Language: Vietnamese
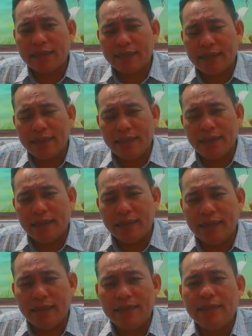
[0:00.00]
cái như là
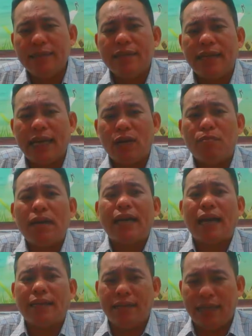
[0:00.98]
những người nghèo bất
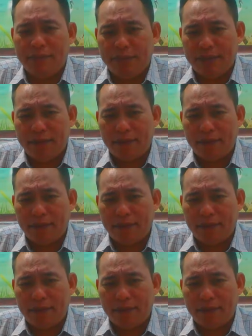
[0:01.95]
hạnh hơn em đó